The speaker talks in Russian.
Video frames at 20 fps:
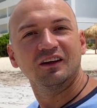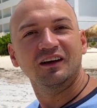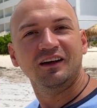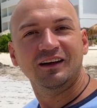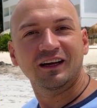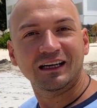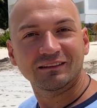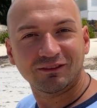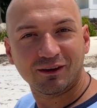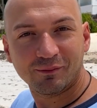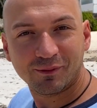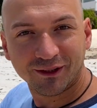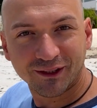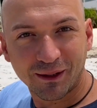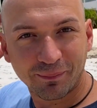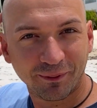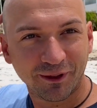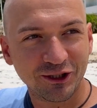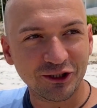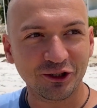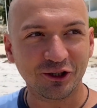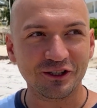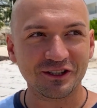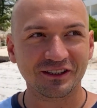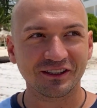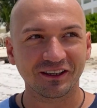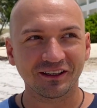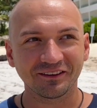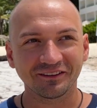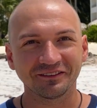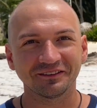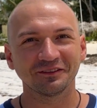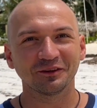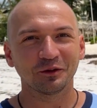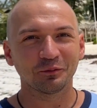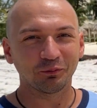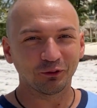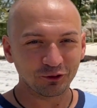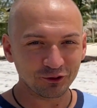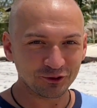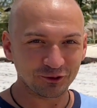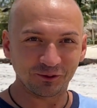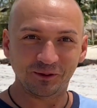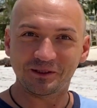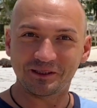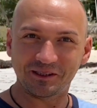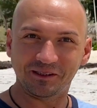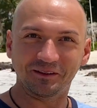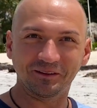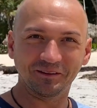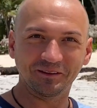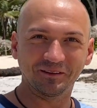Как вам моя прическа? Плюсуйте.